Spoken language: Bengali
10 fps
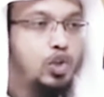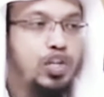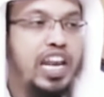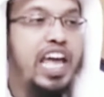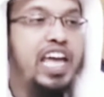
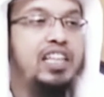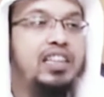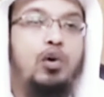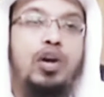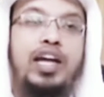যদি নেই
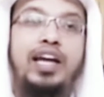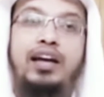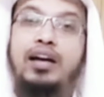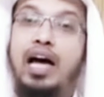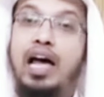তাহলে
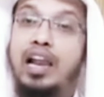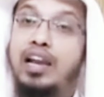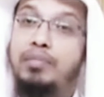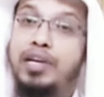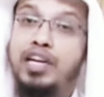
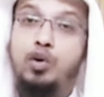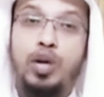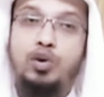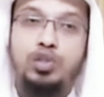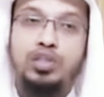আল্লাহর নাম নিয়ে
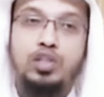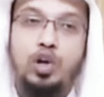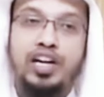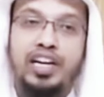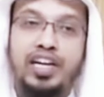গুণা করছি
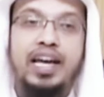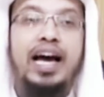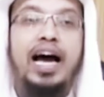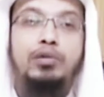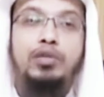টয়লেটে
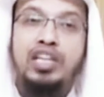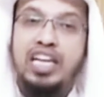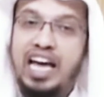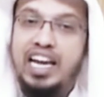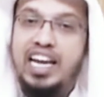আর যদি
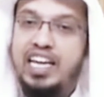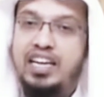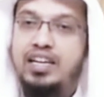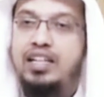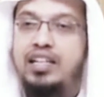না নেই
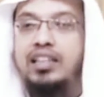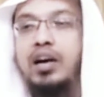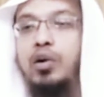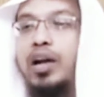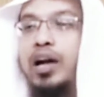
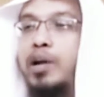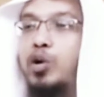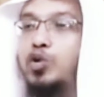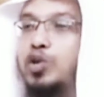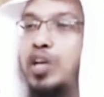তাহলে আমার
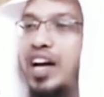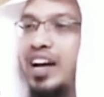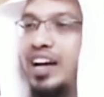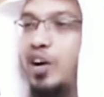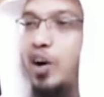অজুটা
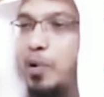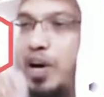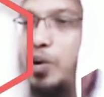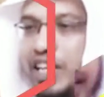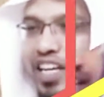
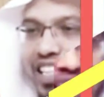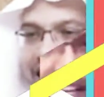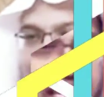অপূর্ণাঙ্গ থেকে